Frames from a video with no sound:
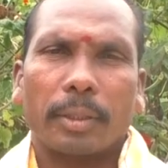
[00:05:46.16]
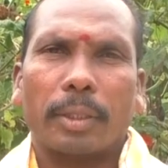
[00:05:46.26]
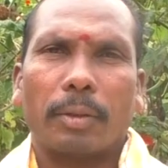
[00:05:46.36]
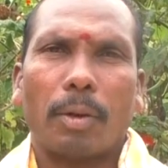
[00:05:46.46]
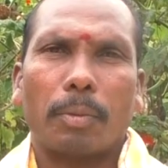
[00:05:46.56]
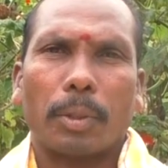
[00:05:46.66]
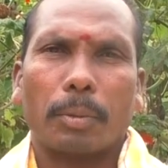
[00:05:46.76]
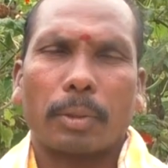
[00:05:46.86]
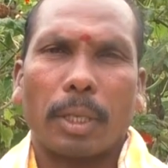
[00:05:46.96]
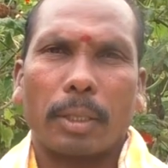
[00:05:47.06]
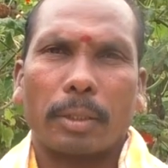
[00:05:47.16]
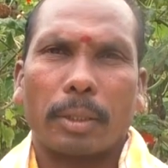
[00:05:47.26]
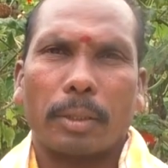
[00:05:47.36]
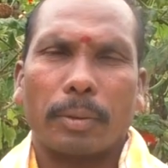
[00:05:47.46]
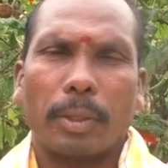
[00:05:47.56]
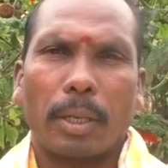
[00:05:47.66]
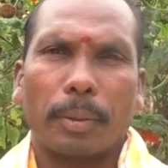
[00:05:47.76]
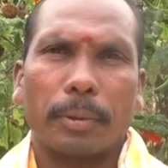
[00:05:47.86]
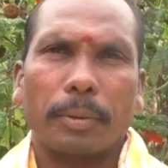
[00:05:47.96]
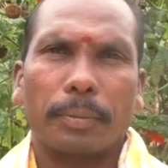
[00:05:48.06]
జీవామృతం తయారు చేసే విధానము